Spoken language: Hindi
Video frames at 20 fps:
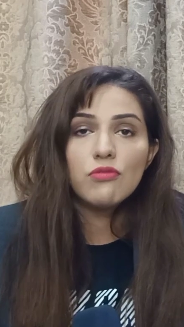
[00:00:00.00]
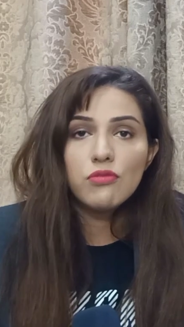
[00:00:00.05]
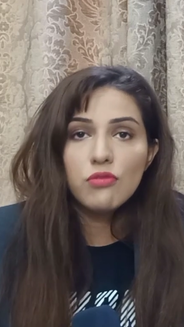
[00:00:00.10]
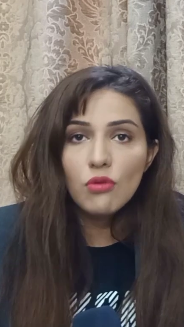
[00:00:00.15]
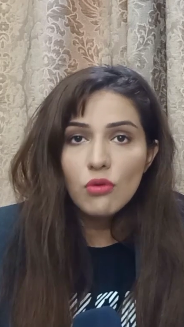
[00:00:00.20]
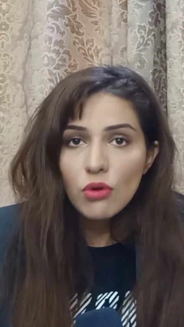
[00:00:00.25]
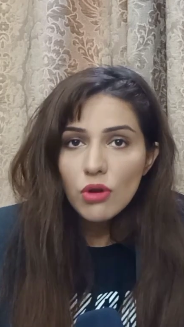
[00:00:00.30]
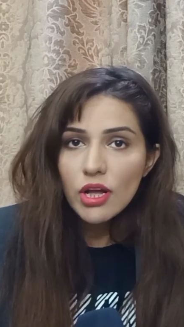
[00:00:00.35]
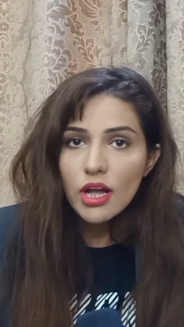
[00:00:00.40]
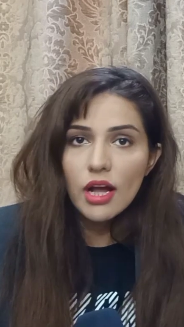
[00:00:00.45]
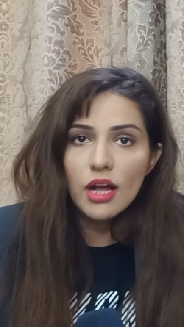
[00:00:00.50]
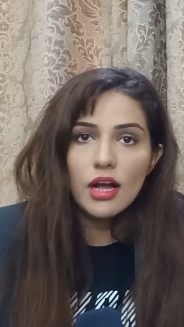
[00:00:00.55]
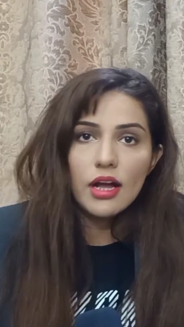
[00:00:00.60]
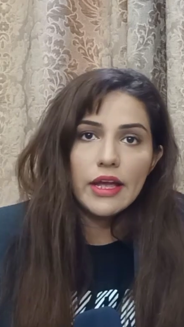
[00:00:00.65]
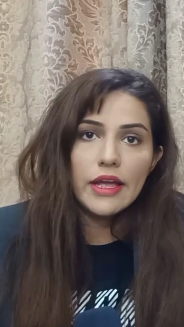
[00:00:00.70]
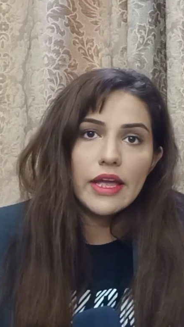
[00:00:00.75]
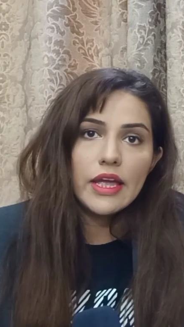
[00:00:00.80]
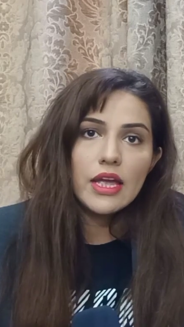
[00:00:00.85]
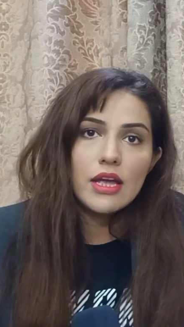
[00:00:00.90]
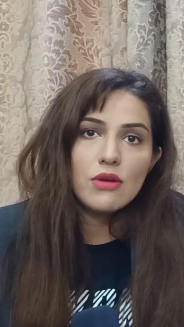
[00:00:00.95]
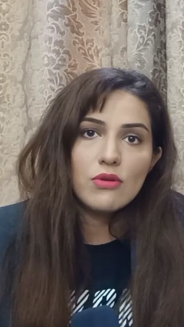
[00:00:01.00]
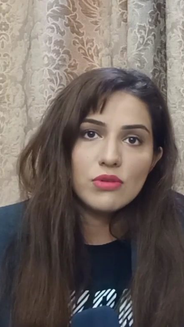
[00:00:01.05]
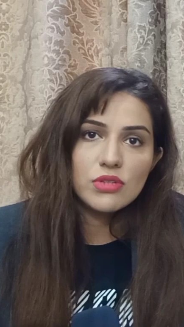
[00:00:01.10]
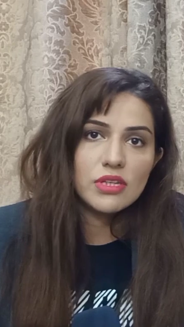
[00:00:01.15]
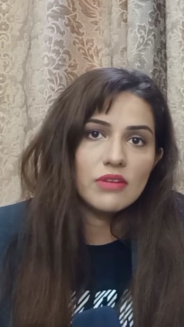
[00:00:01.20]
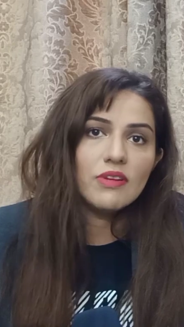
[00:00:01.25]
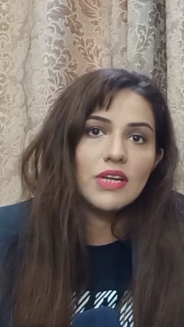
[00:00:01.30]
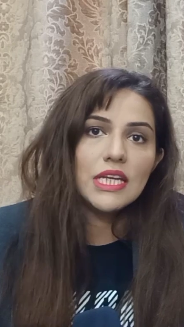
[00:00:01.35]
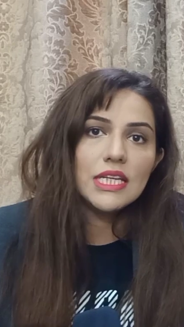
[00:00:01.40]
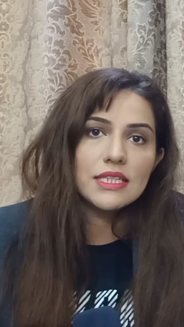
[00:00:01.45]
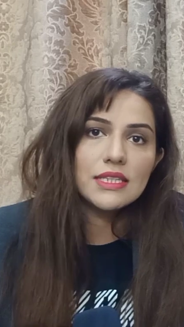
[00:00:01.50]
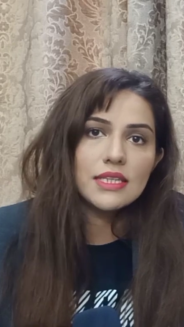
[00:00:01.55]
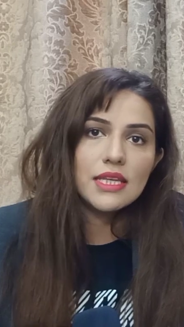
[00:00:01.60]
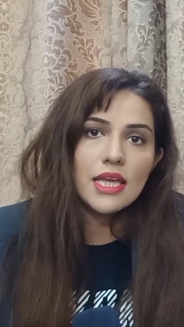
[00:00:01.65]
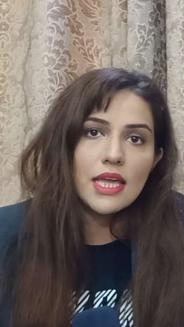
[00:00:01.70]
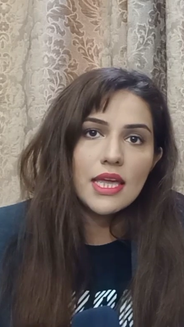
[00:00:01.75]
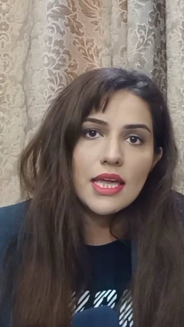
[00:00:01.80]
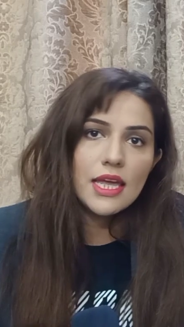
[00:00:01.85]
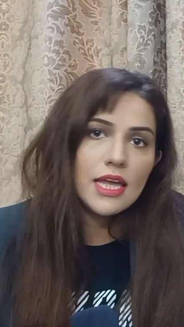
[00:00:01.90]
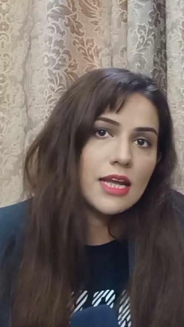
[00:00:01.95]
वो कहाँ है उस हवाले
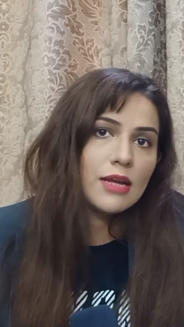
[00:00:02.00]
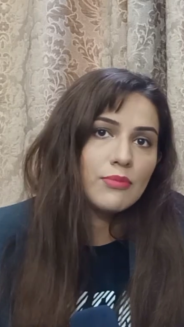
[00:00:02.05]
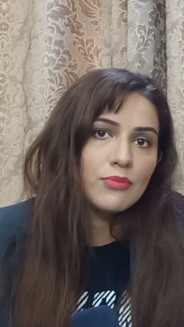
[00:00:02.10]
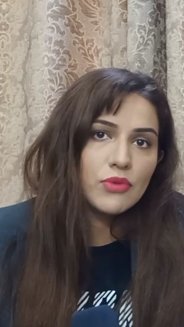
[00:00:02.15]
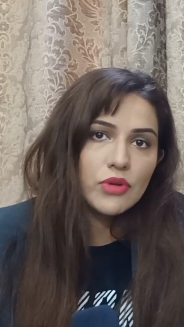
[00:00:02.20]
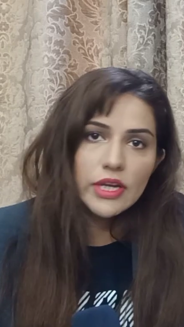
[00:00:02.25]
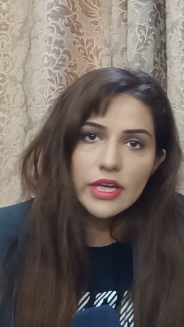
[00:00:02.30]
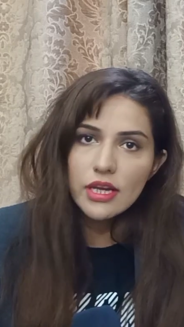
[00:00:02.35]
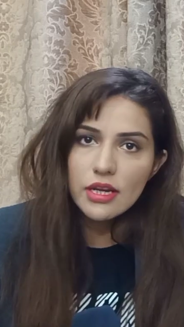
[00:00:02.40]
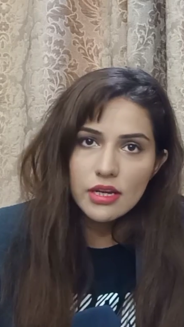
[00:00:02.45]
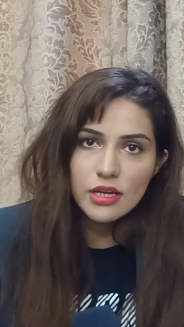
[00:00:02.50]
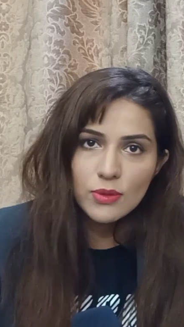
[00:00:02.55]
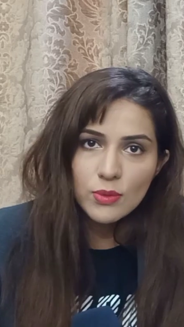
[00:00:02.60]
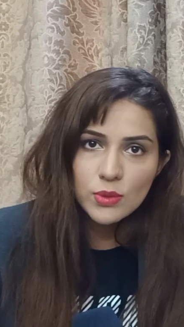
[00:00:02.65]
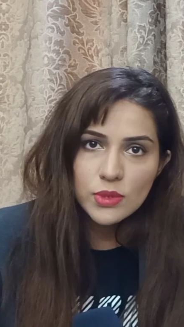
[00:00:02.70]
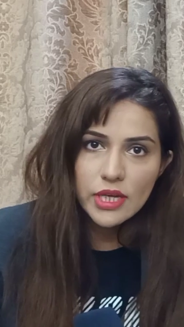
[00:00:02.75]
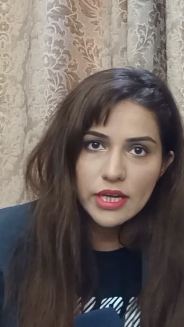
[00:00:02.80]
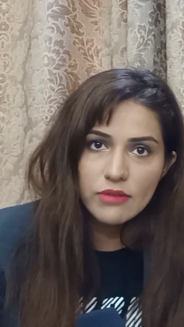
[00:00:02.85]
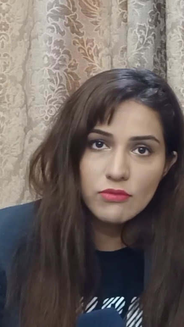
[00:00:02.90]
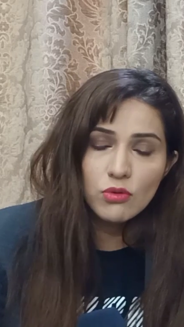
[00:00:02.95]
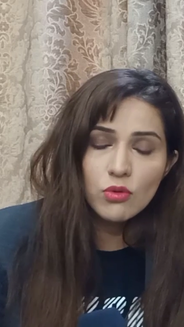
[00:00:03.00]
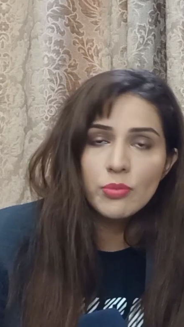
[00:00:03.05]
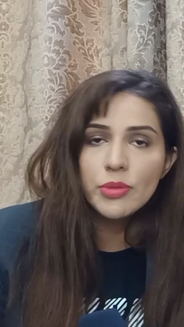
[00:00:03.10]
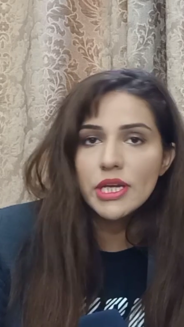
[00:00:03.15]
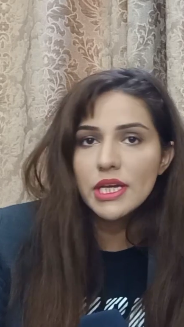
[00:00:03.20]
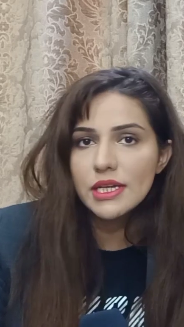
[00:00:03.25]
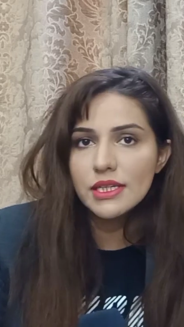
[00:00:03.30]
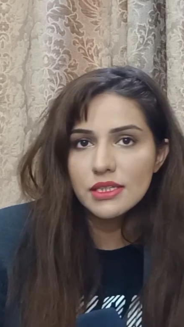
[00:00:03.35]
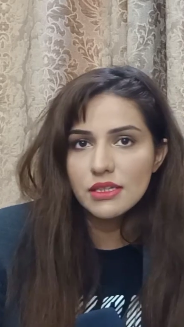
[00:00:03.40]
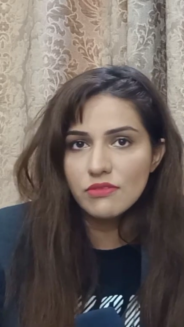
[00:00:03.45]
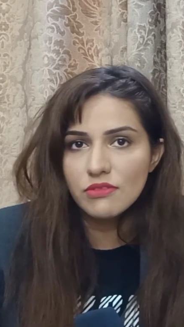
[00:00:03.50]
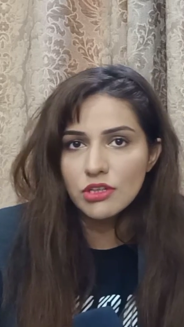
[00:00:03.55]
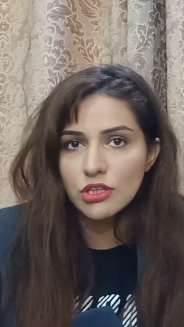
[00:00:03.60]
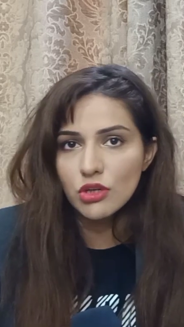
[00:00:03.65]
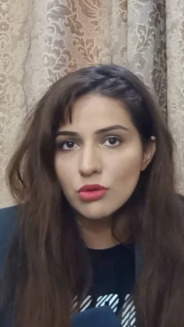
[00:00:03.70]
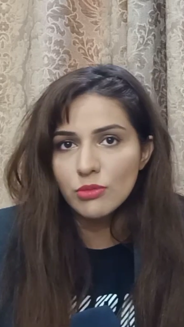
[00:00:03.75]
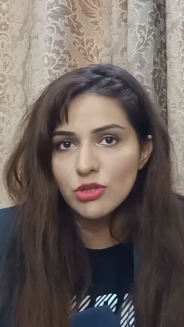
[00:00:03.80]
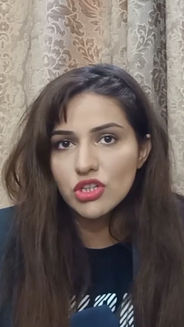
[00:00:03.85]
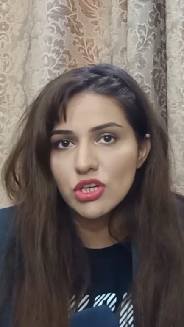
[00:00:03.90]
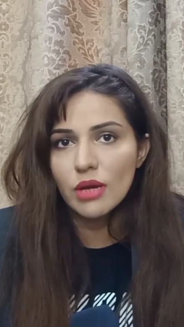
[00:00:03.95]
से एक ब्रेकिंग न्यूज़ है वो भी इसी
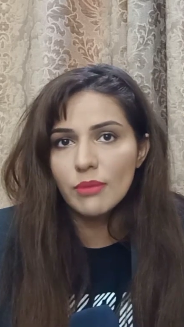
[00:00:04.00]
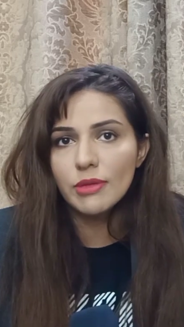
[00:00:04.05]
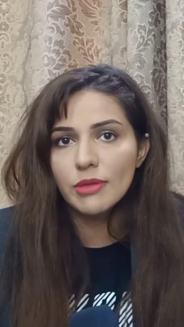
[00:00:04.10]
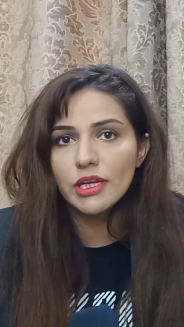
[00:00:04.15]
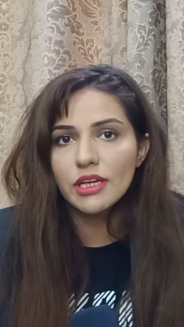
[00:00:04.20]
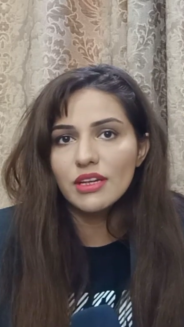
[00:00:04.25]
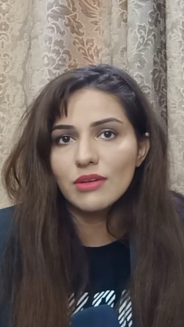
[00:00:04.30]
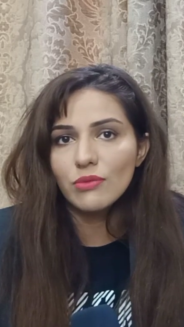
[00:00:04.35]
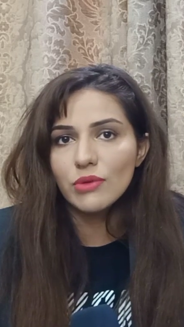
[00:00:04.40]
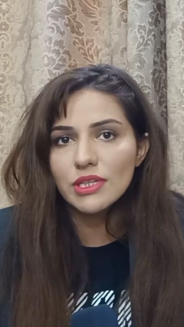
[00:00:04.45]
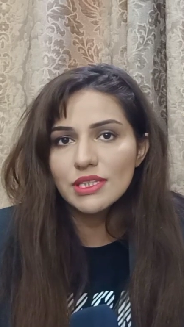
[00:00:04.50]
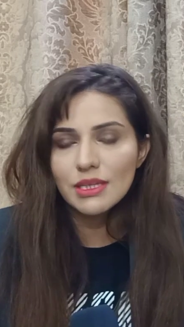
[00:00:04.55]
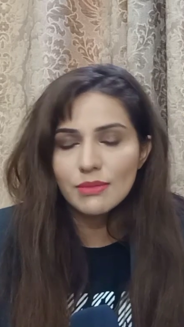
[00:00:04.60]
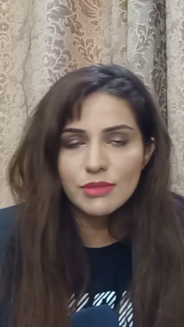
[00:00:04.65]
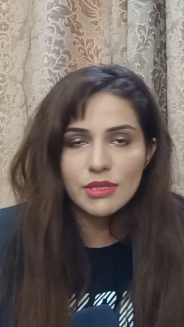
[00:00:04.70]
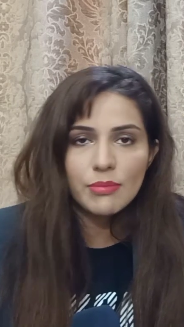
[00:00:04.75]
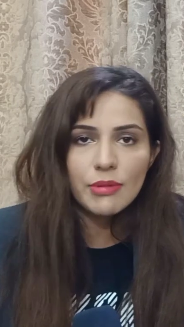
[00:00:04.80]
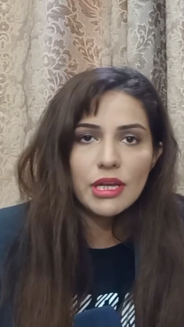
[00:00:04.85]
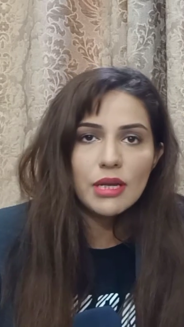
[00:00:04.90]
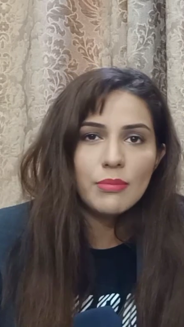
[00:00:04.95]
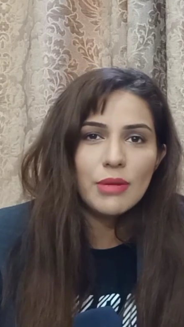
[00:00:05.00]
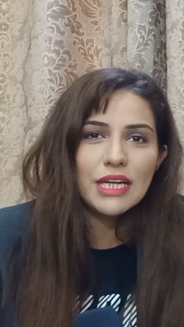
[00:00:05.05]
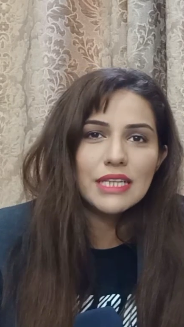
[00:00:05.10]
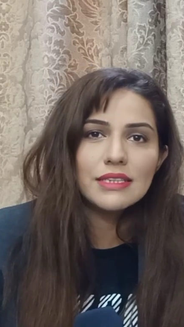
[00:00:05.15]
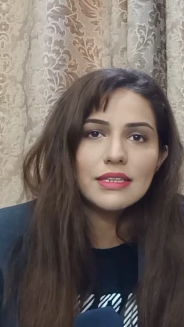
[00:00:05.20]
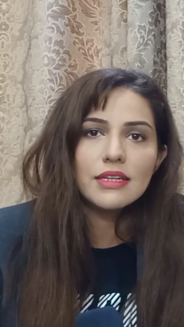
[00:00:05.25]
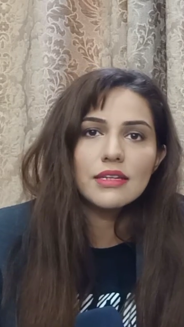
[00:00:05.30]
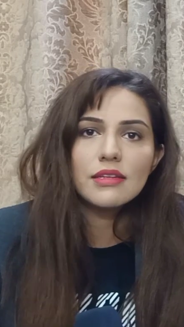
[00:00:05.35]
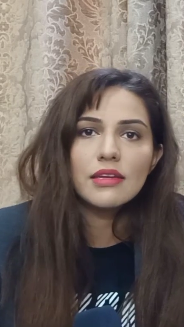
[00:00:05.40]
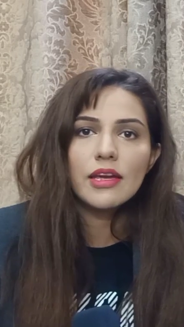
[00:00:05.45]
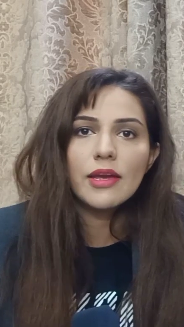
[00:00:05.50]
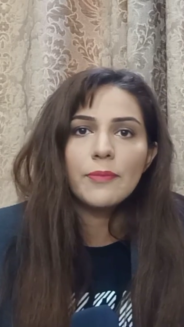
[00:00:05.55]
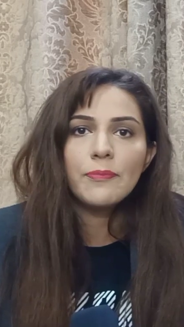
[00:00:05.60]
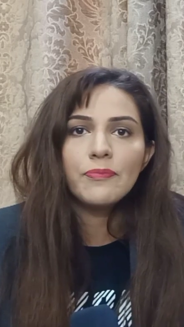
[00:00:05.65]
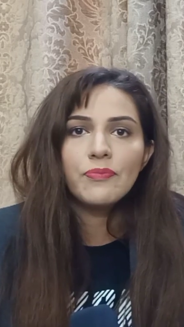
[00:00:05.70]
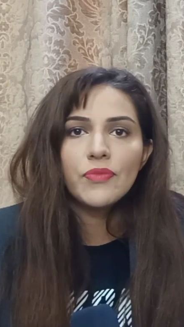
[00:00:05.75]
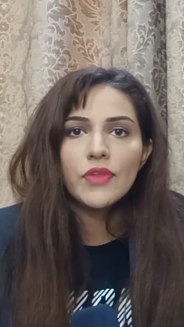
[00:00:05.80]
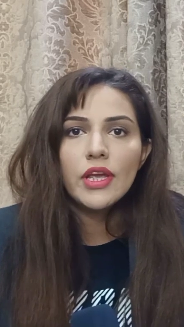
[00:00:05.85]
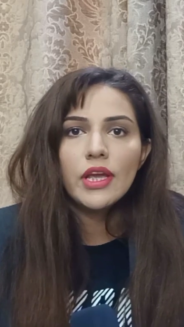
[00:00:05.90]
वीडियो में शामिल करूँगी सबसे पहले बात करते हैं